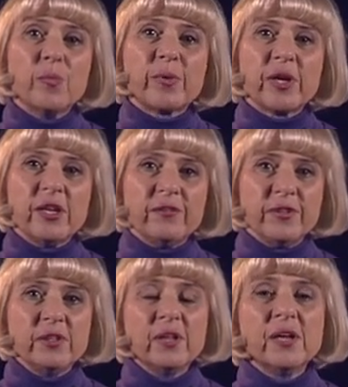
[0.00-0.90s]

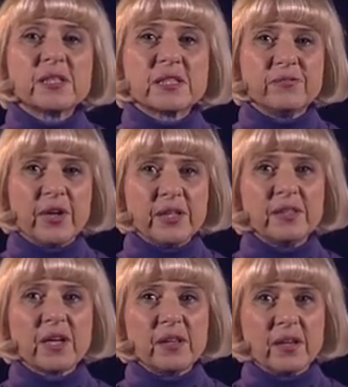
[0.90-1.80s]
проявил свои
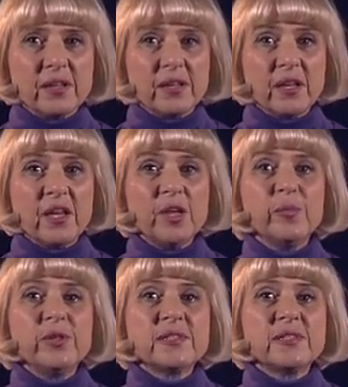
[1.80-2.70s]
таланты и был